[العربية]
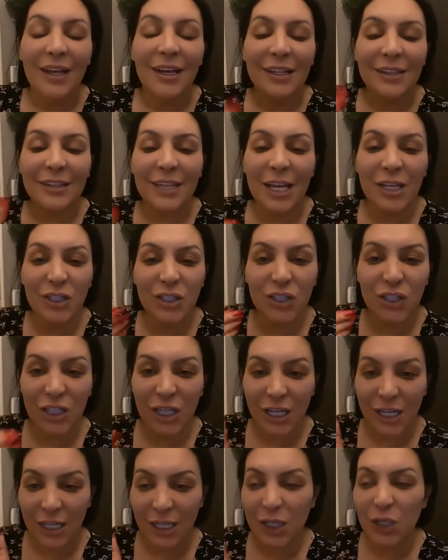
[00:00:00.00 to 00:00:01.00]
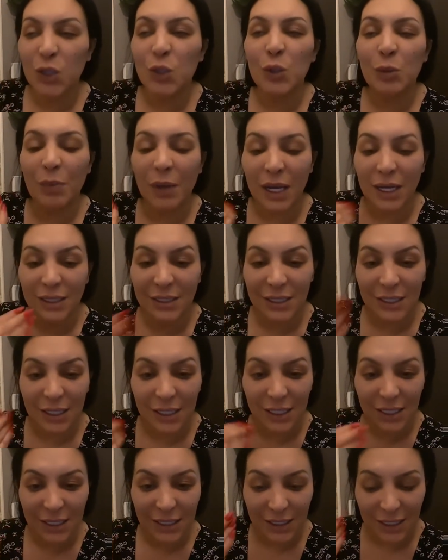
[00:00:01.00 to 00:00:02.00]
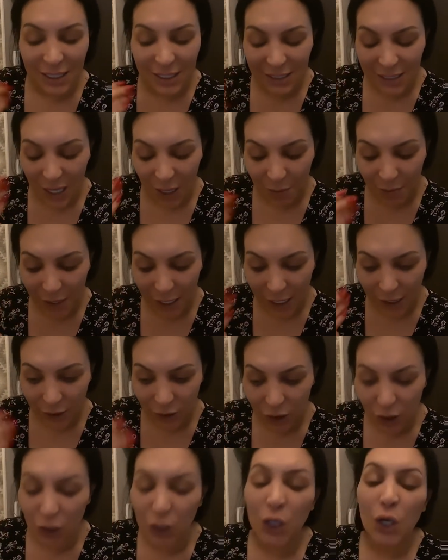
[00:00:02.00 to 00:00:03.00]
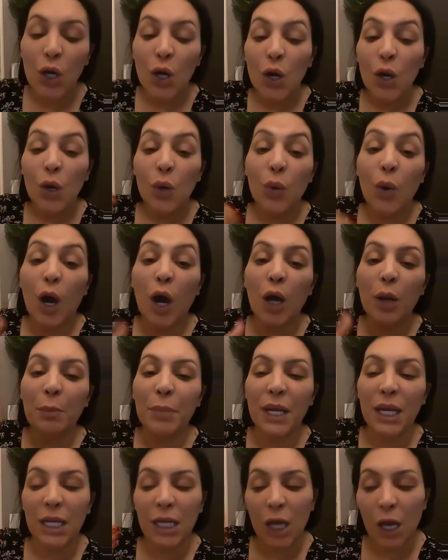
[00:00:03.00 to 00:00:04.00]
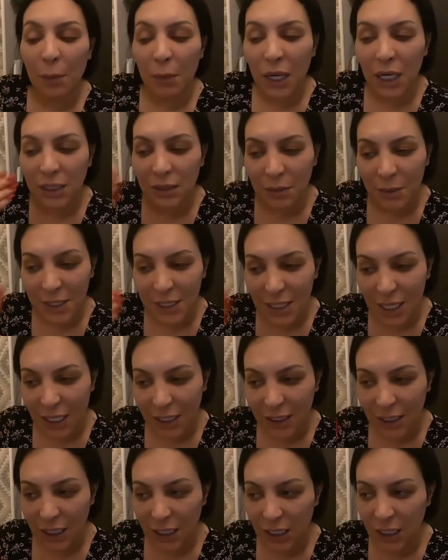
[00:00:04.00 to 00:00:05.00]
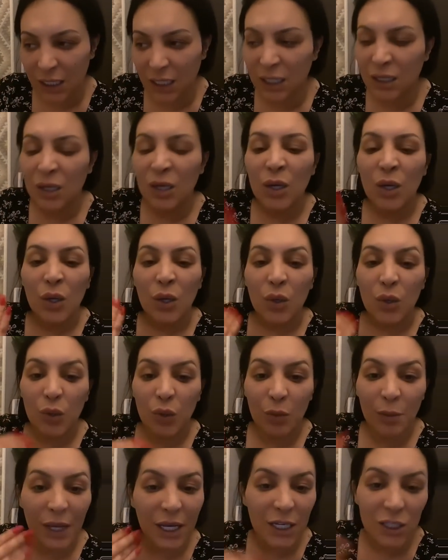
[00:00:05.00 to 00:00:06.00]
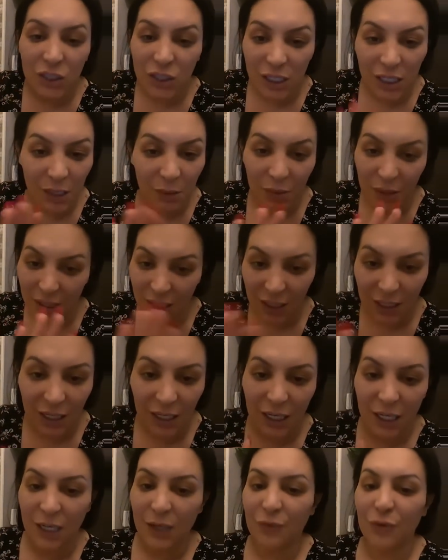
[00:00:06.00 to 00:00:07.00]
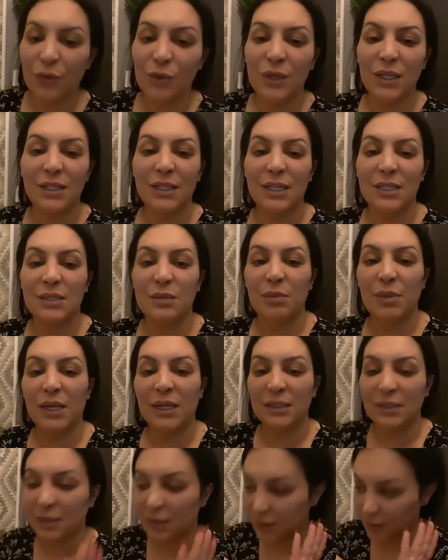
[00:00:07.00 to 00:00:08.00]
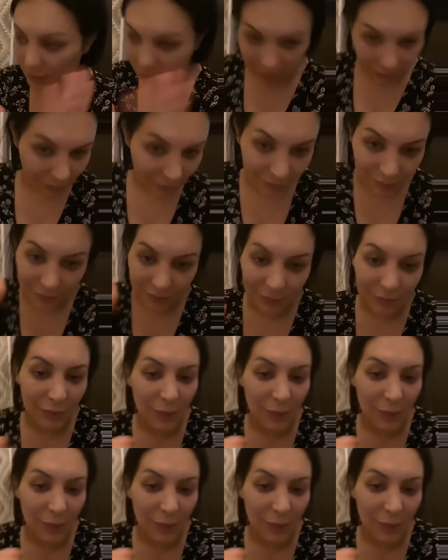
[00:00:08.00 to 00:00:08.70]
طنشي عليك وبعدي عليك الناس تاع بلادك وهربي عليهم قد ما تقدري وما كاش اللي يبغي لك الخير في وليدات بلادك من